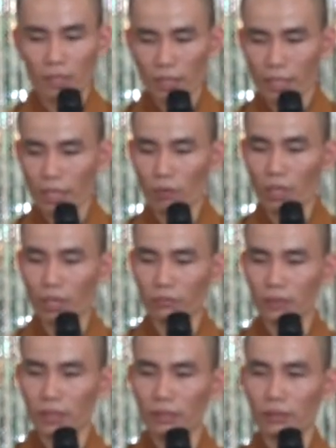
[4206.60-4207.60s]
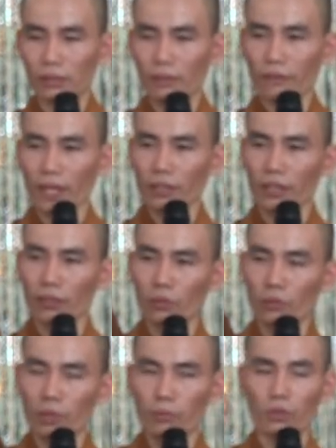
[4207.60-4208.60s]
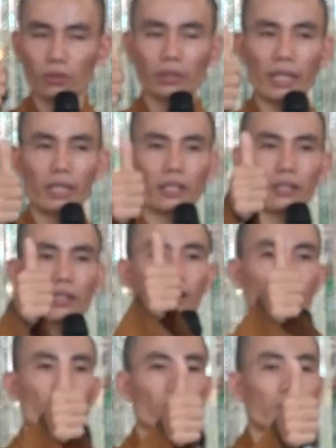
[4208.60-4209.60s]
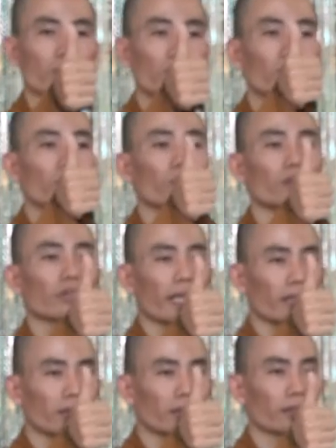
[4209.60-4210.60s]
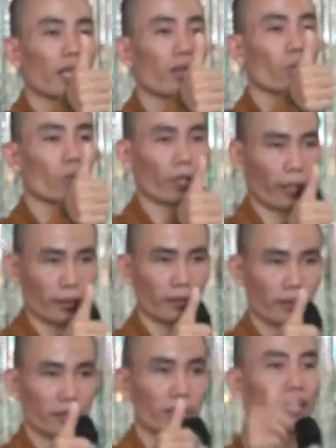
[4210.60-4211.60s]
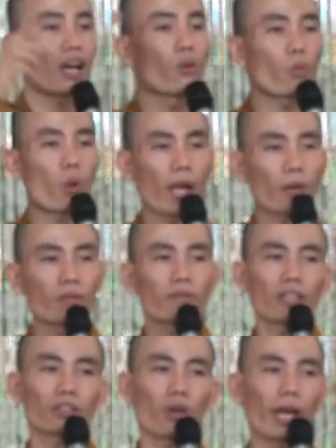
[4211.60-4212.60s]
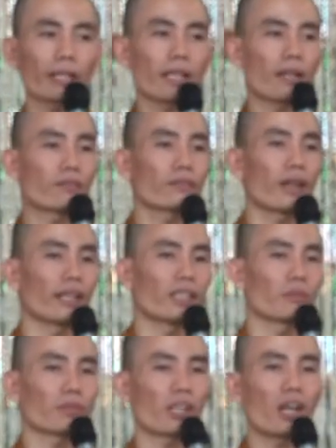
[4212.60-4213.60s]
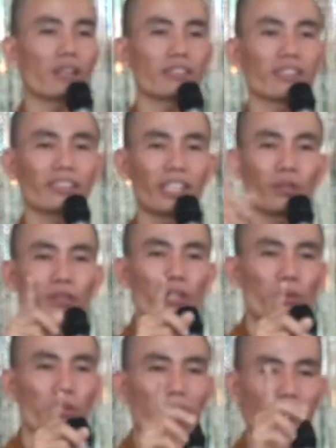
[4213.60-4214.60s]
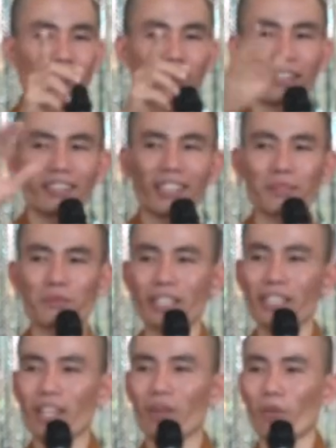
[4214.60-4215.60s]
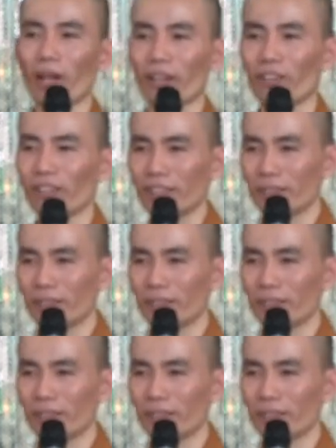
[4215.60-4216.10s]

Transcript: Các nhà khoa học Đức người ta phát hiện xung quanh một ngón tay là có một luồng năng lượng hào quang, chứ là hào quang của Đức Phật tỏa ra không phải là không có, chỉ có điều kẻ thanh nhàn thấy hào quang đó.